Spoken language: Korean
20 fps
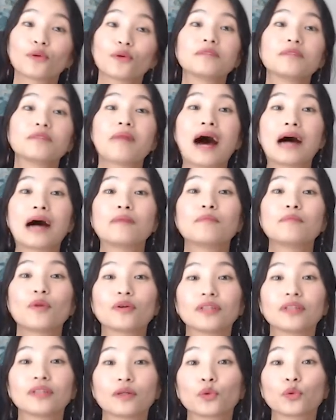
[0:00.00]
그
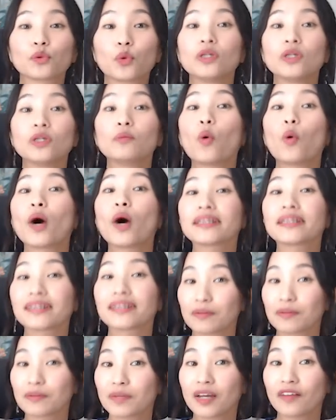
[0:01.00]
마음먹은 대로 돈을
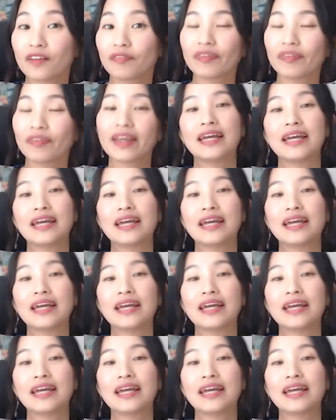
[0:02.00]
모았다면